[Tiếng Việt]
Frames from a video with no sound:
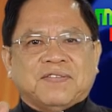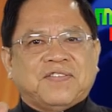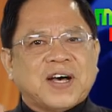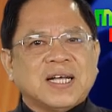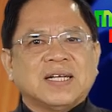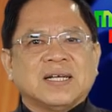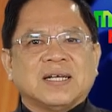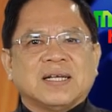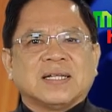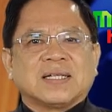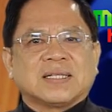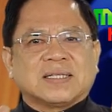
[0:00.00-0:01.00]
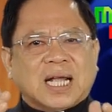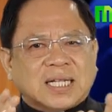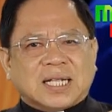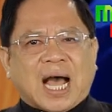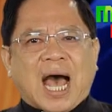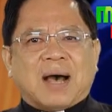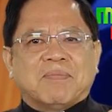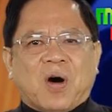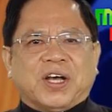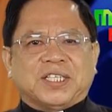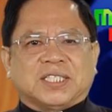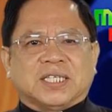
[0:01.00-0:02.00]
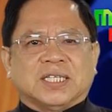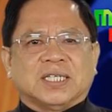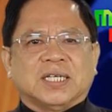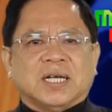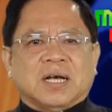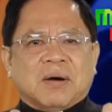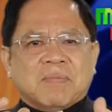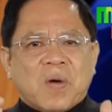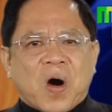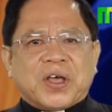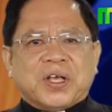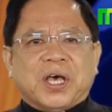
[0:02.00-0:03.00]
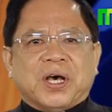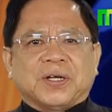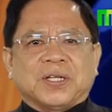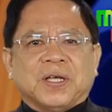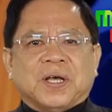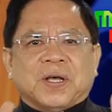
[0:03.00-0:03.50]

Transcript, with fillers: vâng tất cả mọi sự mọi người